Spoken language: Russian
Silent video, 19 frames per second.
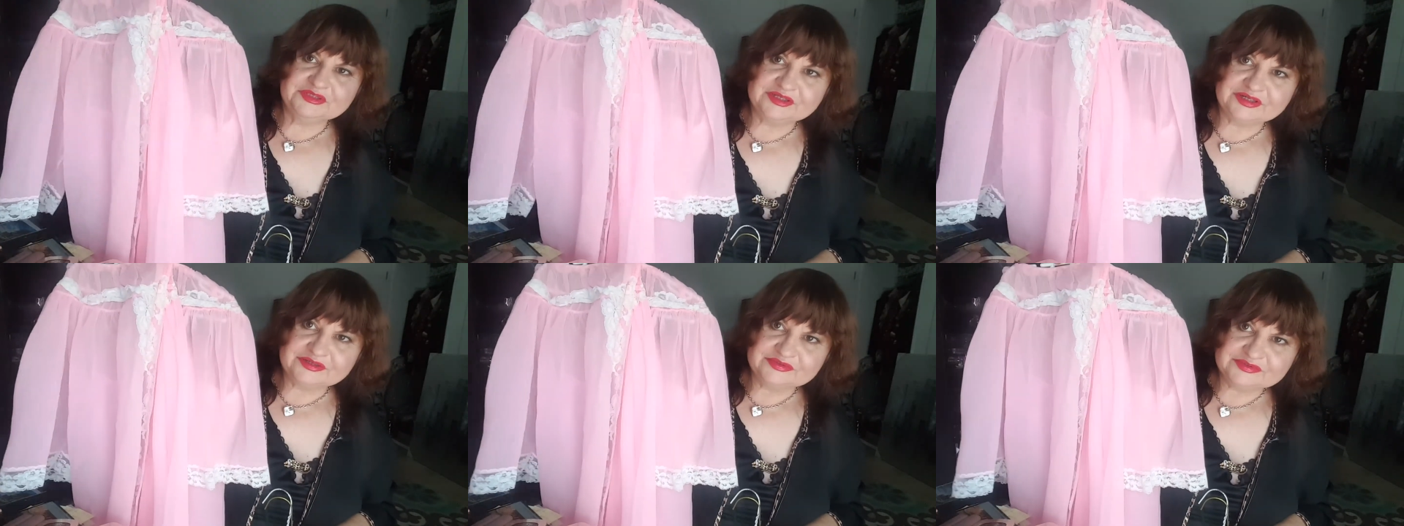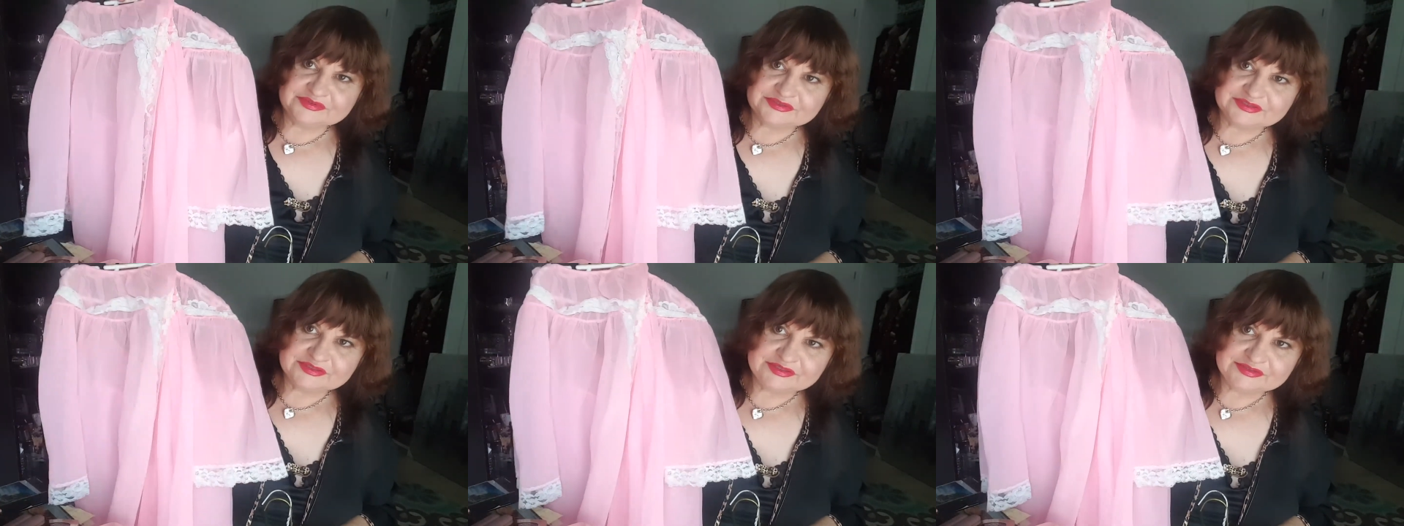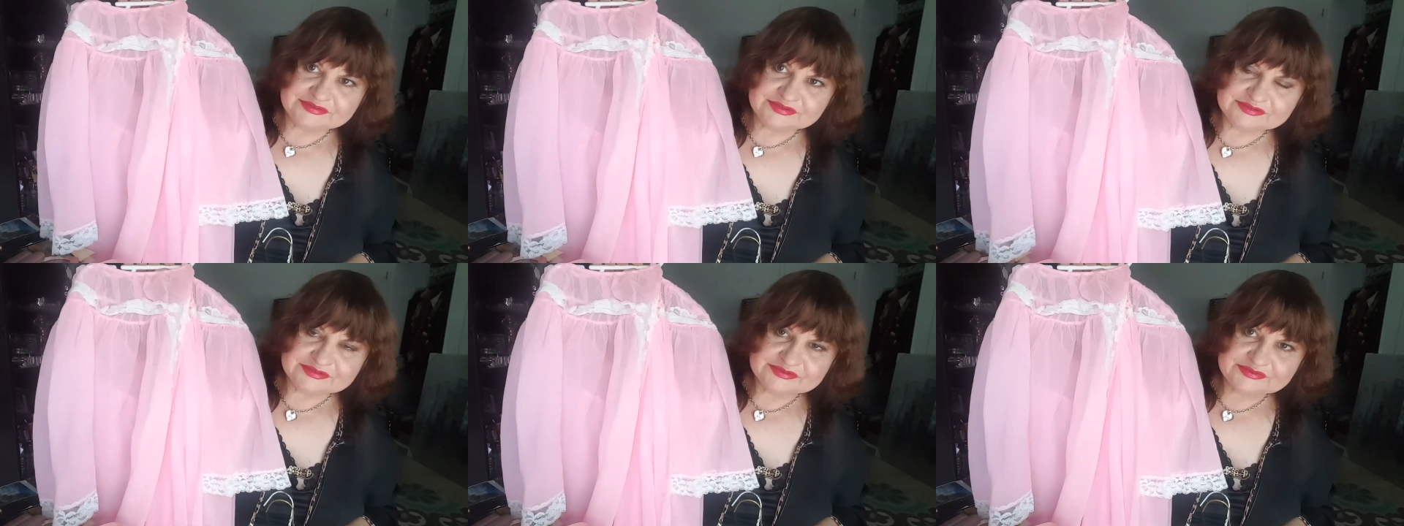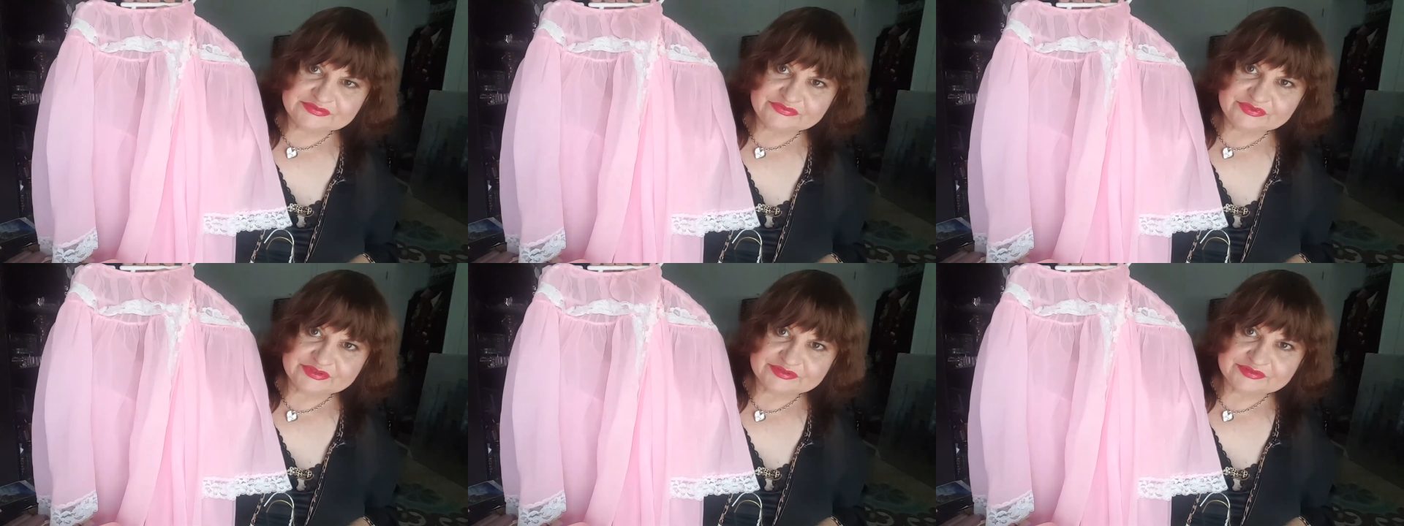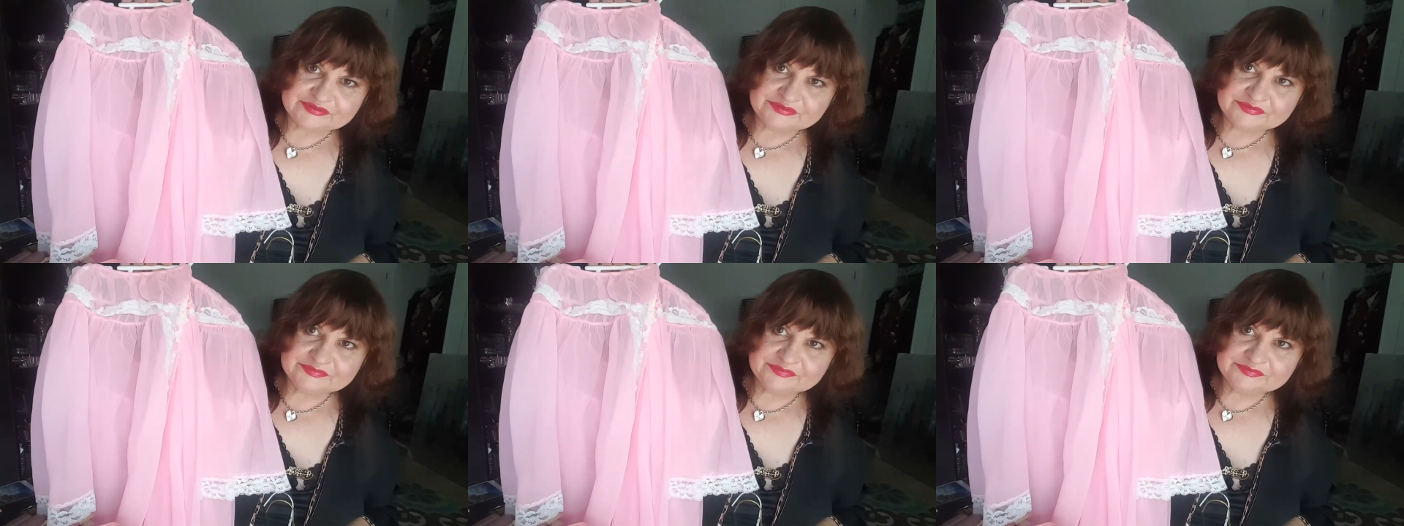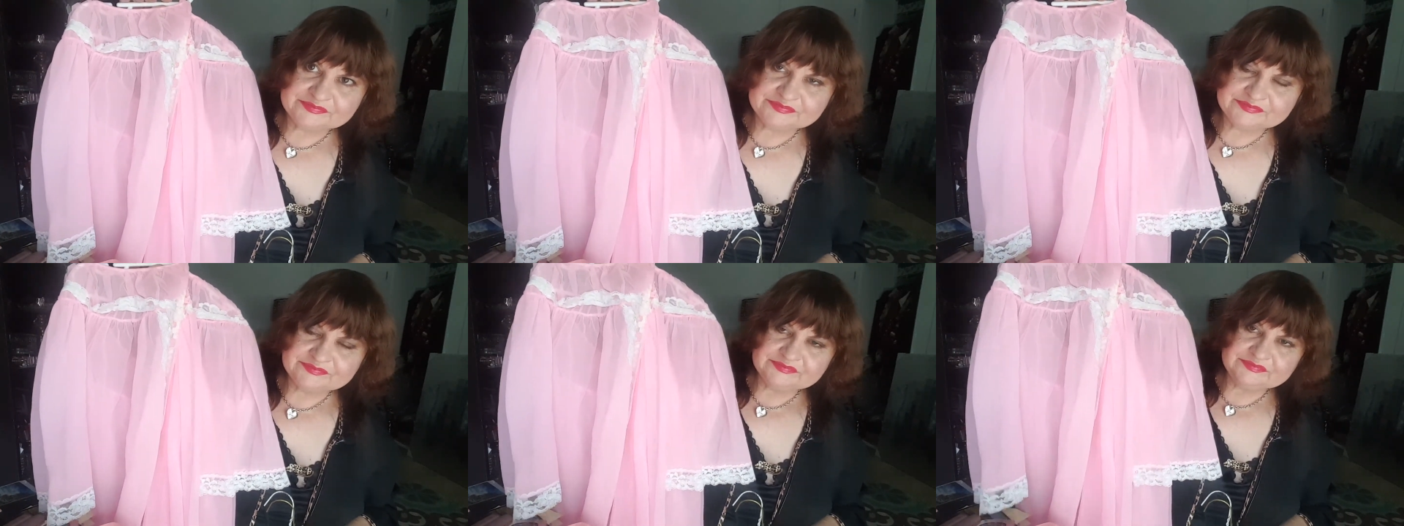нравится этот цвет.
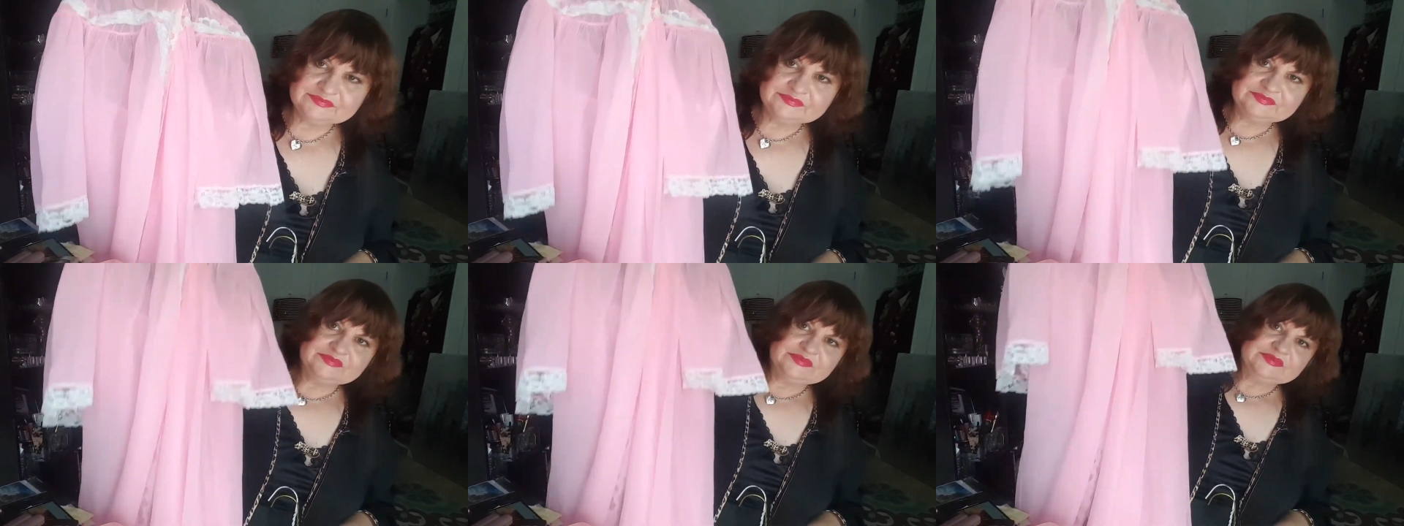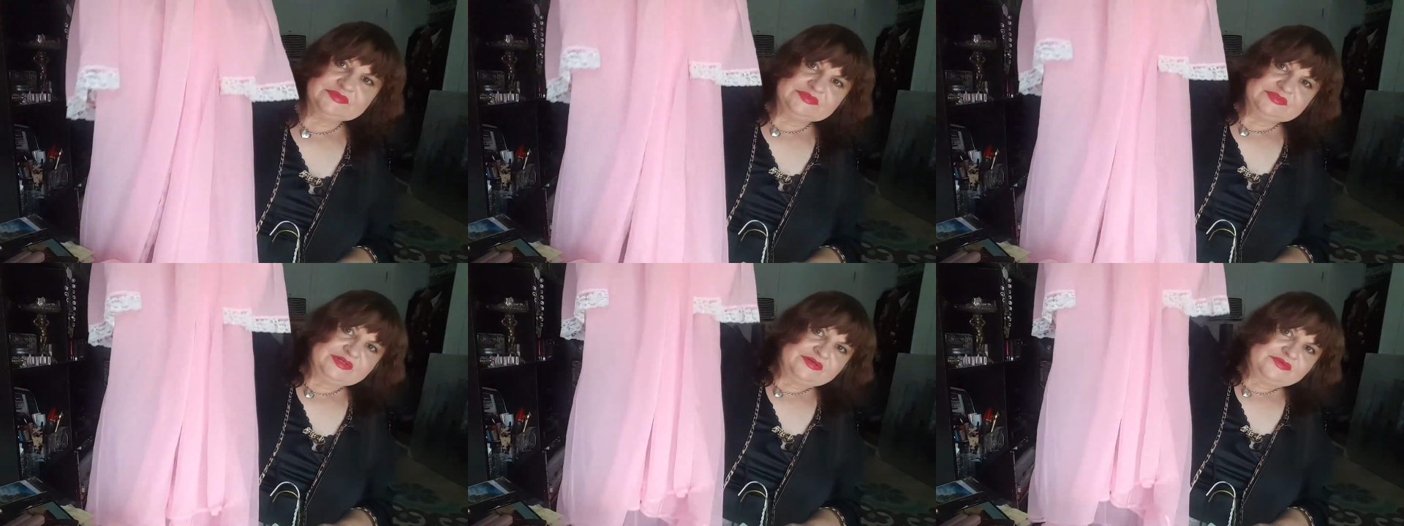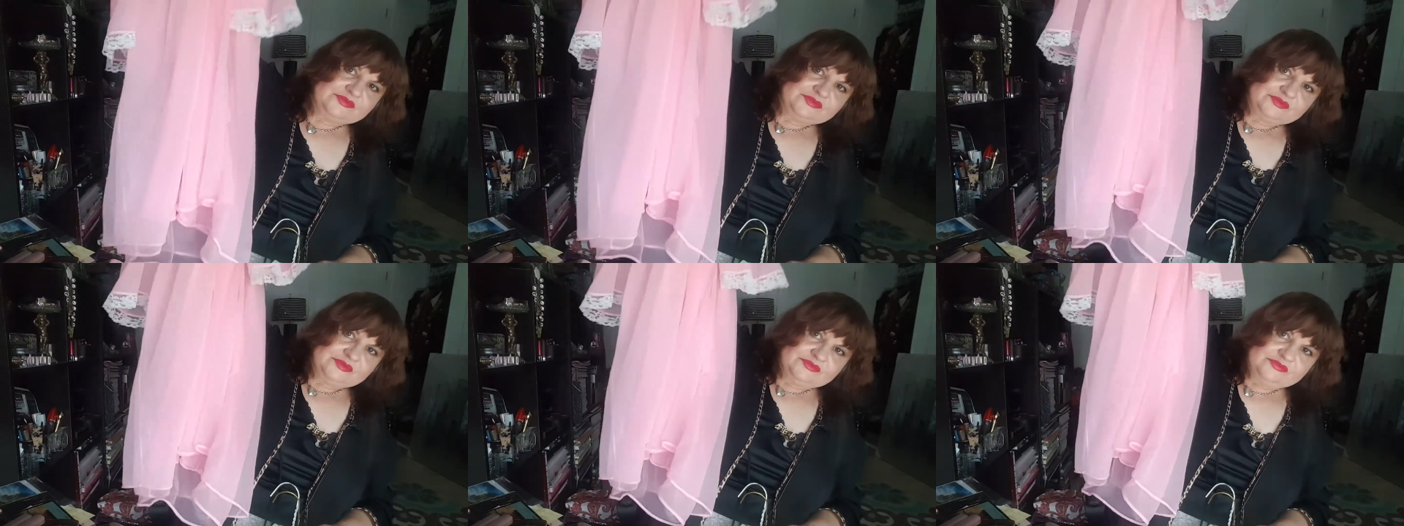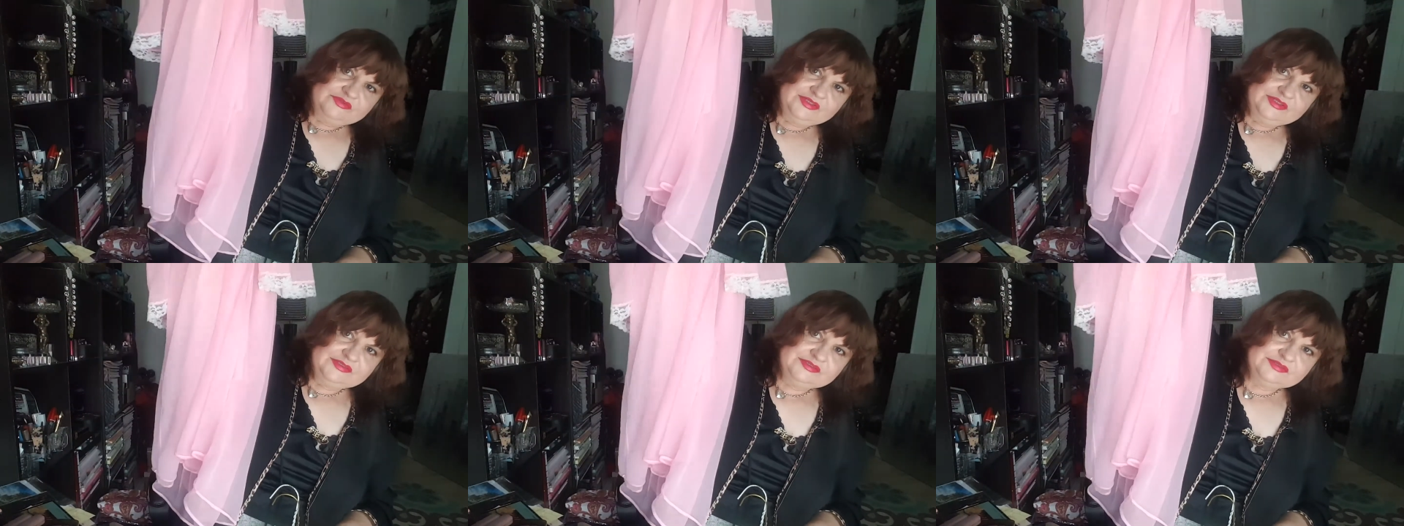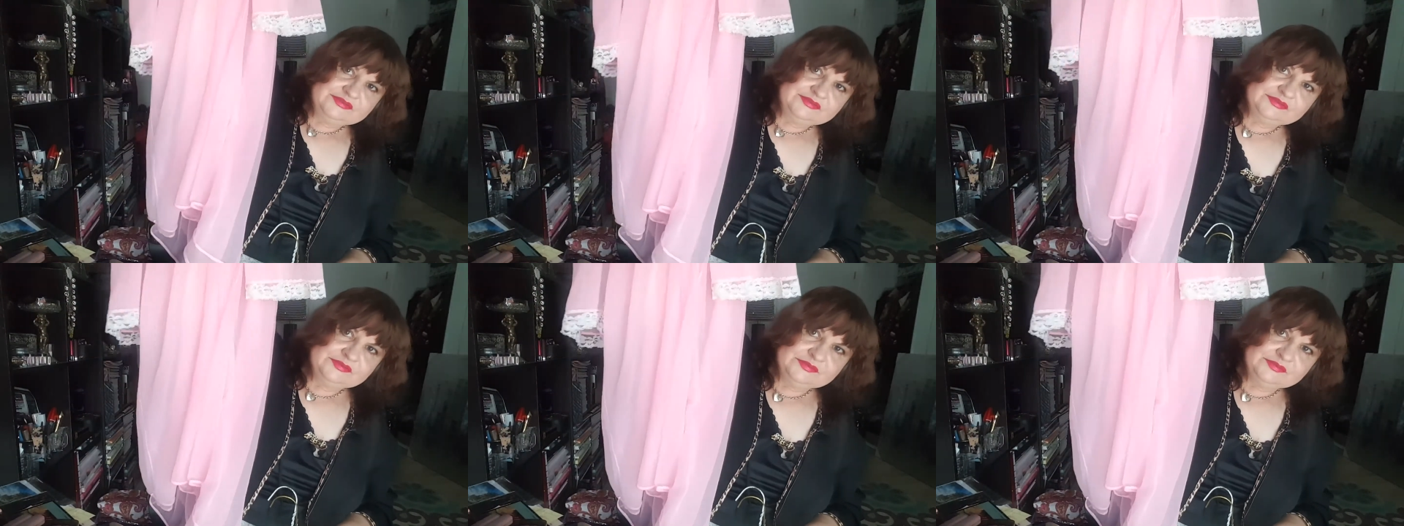Вот так вот он выглядит.